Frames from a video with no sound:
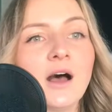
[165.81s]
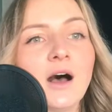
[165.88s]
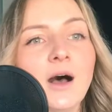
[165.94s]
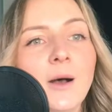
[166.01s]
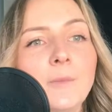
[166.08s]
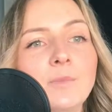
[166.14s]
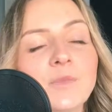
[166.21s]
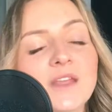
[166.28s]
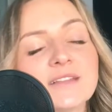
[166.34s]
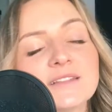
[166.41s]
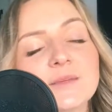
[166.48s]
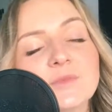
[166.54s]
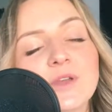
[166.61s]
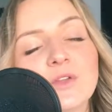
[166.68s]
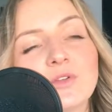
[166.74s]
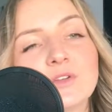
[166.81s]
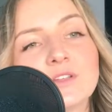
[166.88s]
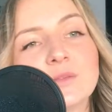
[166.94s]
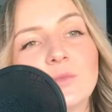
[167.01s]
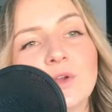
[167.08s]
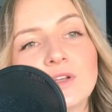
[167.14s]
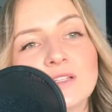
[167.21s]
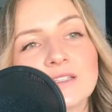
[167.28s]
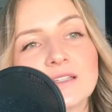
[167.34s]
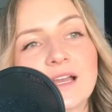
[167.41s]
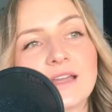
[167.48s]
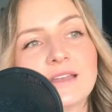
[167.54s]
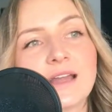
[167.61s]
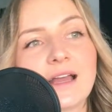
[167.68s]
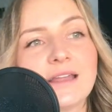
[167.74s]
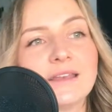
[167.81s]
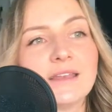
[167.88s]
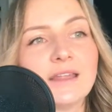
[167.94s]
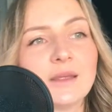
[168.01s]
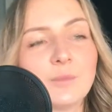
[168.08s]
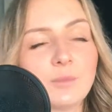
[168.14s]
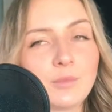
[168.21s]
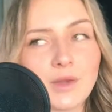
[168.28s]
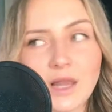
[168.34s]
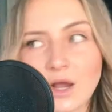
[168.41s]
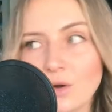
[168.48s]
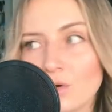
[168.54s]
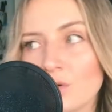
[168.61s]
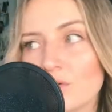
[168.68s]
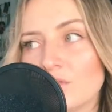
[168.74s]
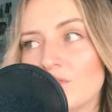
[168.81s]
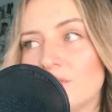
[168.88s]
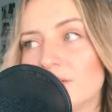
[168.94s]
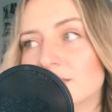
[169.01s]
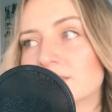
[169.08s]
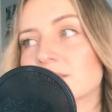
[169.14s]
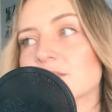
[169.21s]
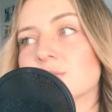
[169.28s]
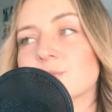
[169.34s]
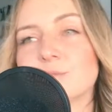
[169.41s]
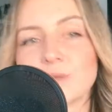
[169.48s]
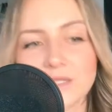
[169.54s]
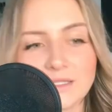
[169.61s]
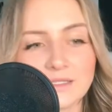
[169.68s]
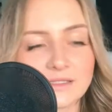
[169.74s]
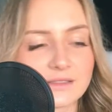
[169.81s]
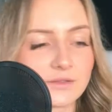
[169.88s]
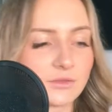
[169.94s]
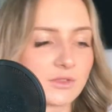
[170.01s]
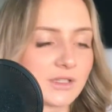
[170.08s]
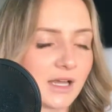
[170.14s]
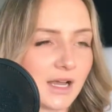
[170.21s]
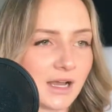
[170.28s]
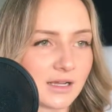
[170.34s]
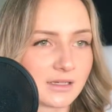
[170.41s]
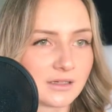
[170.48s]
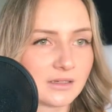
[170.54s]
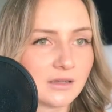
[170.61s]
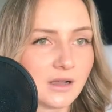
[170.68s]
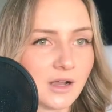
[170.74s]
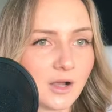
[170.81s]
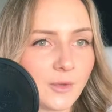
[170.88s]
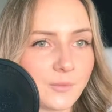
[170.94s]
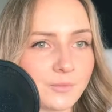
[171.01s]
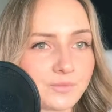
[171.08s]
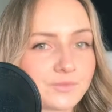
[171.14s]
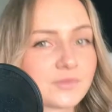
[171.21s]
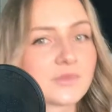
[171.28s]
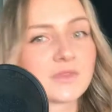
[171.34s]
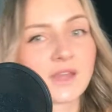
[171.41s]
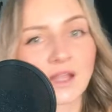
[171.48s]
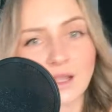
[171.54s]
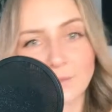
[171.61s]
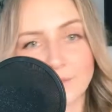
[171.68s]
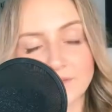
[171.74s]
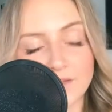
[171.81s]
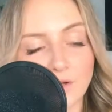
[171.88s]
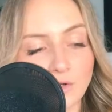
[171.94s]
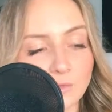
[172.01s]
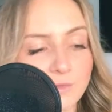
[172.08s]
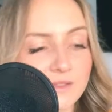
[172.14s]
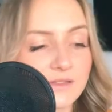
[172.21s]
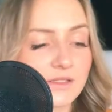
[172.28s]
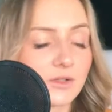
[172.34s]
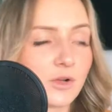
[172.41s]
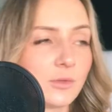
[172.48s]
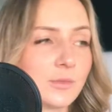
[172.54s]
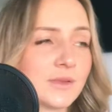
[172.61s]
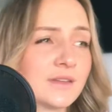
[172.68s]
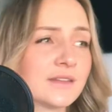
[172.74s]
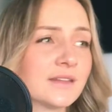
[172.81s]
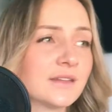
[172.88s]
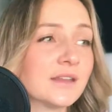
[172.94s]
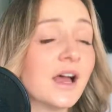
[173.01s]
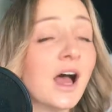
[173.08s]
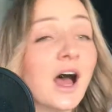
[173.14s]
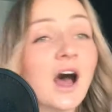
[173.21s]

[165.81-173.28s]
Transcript: Ähm, es gibt auch noch die Möglichkeit, eine Blaufilterbrille zu tragen. Ähm, da kann man es auch ein bisschen kompensieren.